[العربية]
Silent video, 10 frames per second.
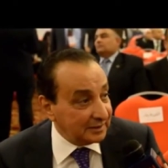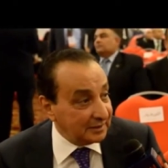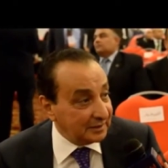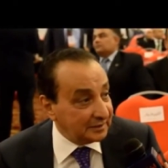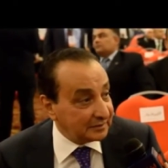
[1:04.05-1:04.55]

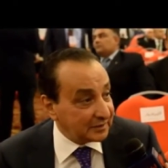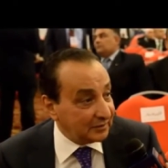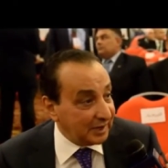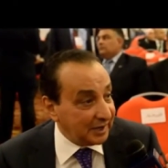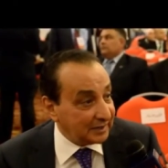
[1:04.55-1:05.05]
آه،
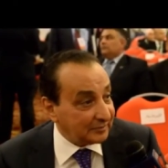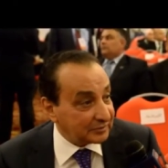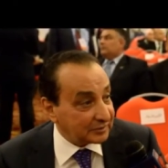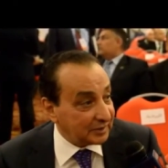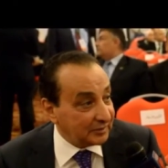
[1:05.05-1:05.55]
سواء على
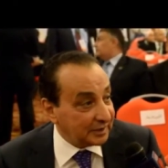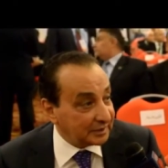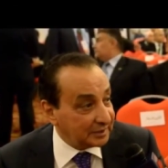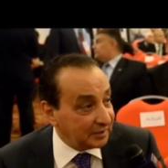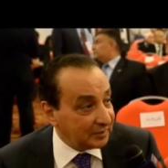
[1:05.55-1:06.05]
مستوى
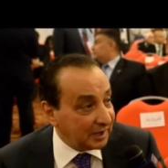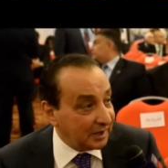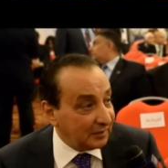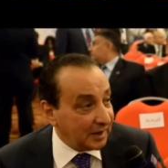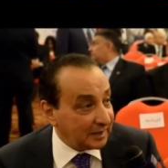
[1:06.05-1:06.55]
الدوله
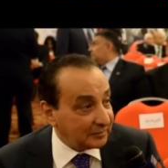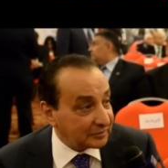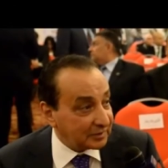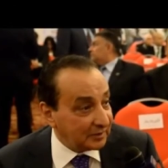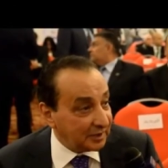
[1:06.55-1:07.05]
او على
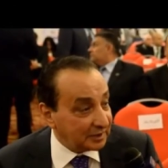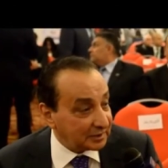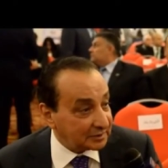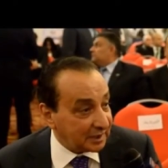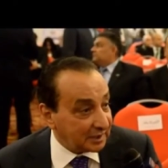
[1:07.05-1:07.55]
مستوى
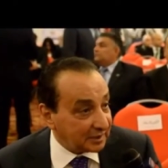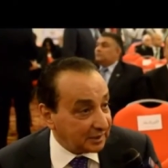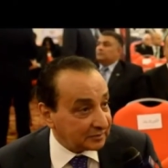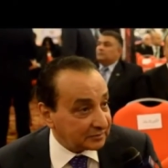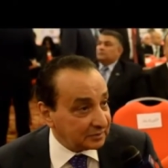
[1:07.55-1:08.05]
القطاع
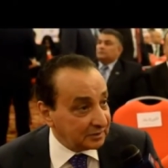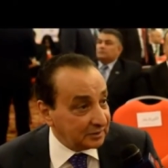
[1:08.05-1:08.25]
الخاص